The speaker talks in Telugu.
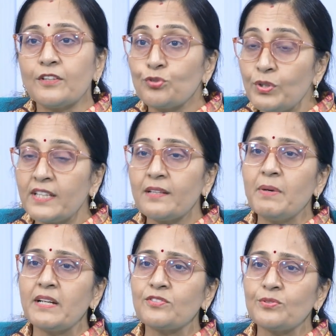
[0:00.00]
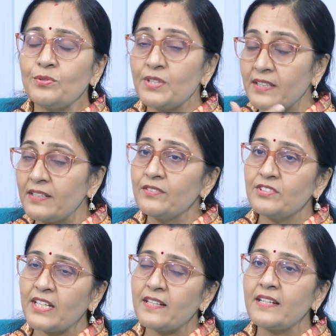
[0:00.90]
సున్నిత మనస్కుడు ఇతను
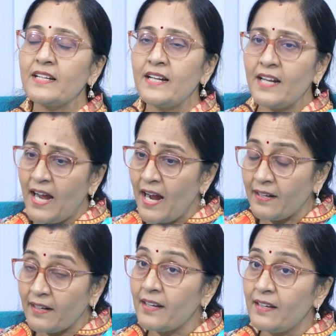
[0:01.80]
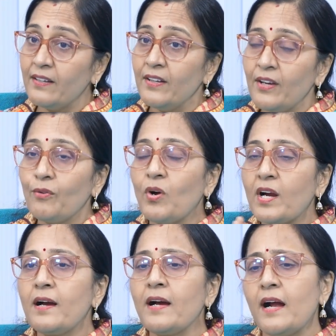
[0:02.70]
చక్కగా అట్లా ఒక